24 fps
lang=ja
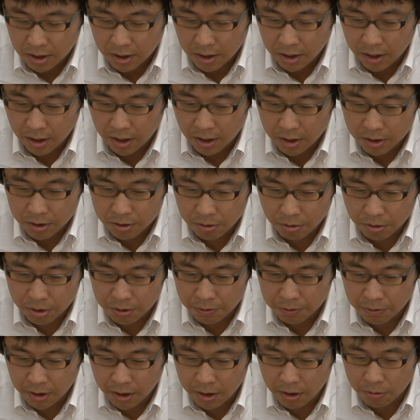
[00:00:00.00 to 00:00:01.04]
えー、招
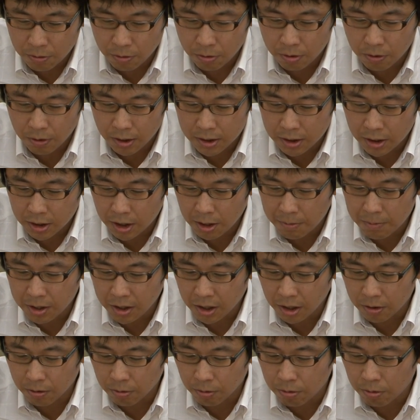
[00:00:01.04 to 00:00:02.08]
致深谷高校は埼玉
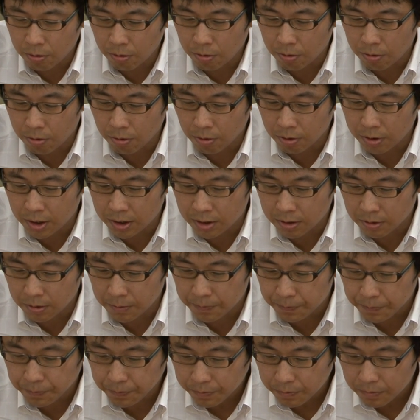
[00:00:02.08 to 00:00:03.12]
県の高校です。
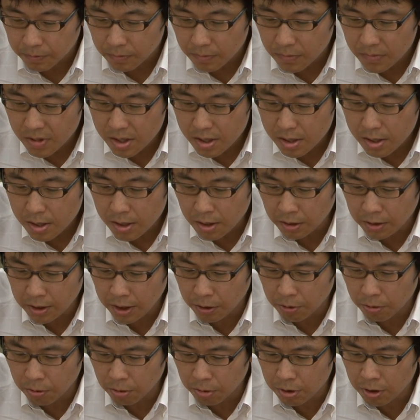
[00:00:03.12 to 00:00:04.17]

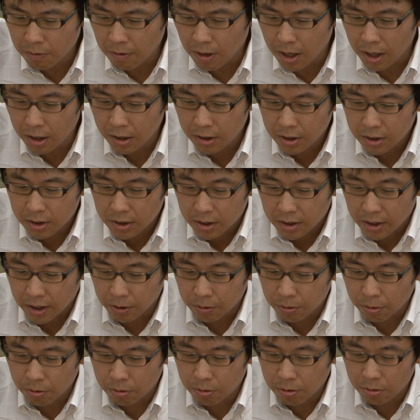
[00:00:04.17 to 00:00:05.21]
で、ここでは、
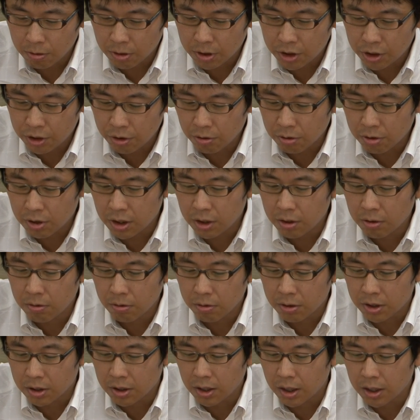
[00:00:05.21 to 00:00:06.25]
高校の非常勤
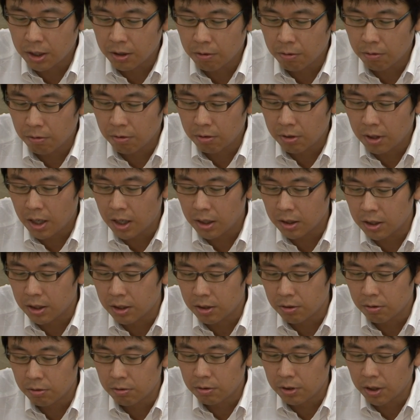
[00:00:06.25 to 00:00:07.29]
講師が違法な
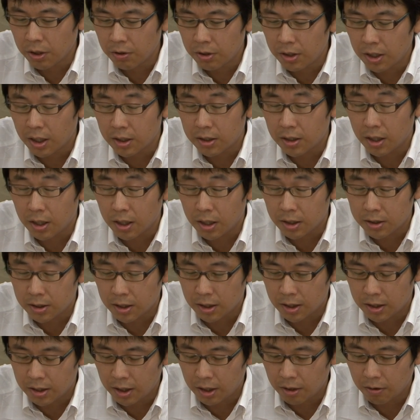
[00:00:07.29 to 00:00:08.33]
偽装請負で働か
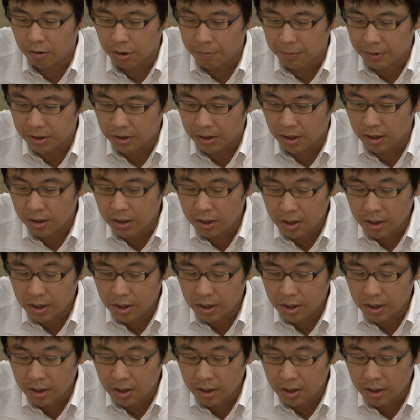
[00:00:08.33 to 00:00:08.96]
されておりました。